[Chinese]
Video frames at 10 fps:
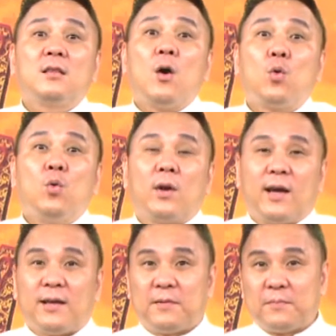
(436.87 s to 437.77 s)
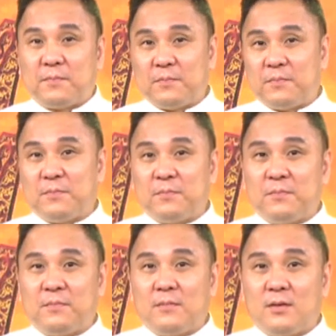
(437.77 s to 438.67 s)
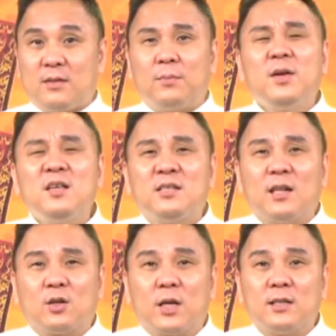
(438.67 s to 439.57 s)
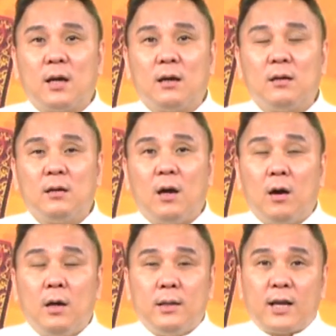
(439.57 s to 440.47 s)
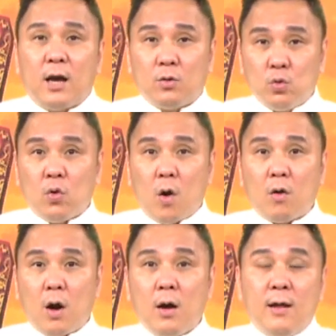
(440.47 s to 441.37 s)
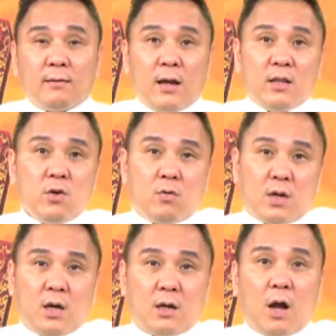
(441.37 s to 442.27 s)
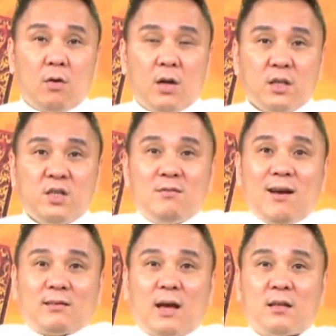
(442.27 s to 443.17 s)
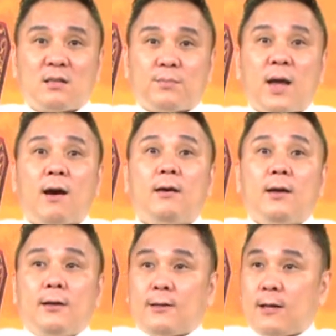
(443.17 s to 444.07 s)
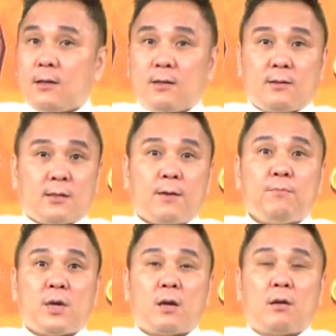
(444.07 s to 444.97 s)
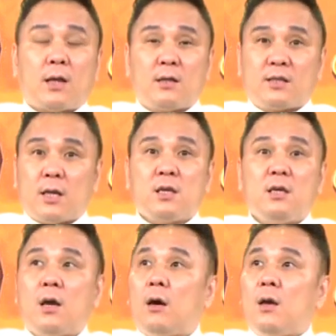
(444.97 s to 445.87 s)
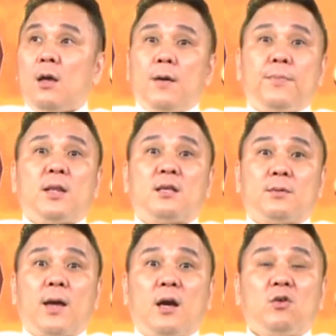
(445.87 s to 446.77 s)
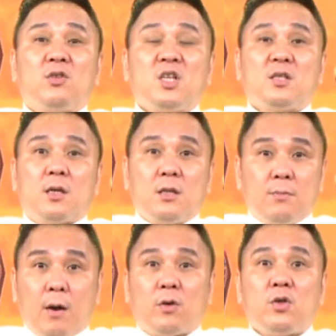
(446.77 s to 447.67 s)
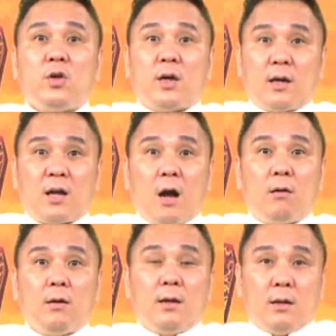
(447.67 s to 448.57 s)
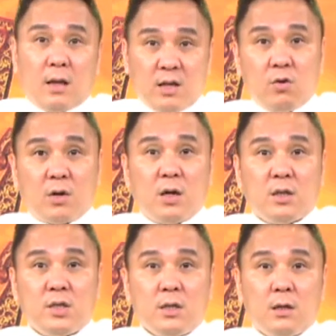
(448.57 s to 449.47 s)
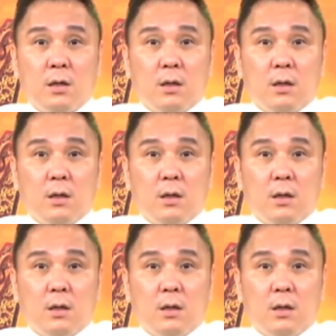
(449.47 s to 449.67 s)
倒过来，什么意思？老船长哦，你看如虹哦，他利用科高科技让他的怎么样，他的成品哦，他的成衣哦，变得怎么样，很有竞争力，毛利率很高。他利用科技，